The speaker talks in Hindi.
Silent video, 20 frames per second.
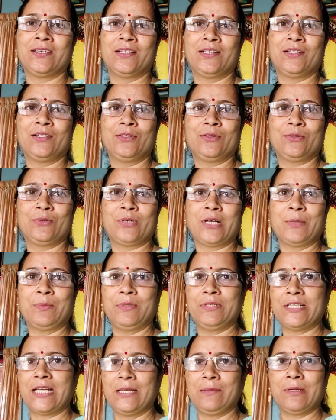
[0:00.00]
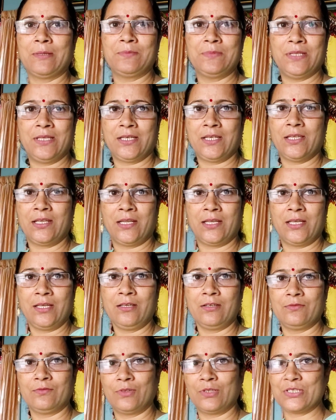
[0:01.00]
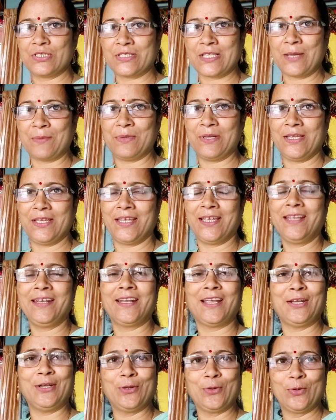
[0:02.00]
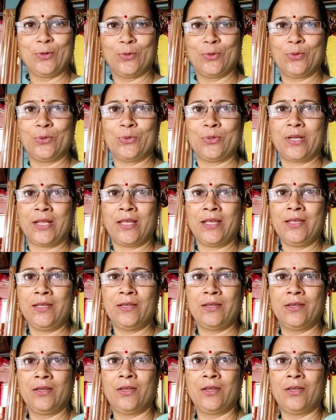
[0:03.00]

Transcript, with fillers: तो अभी टाइम आप देख ही रहे हैं बहुत सामने ही है नाइन ओ हो रहा है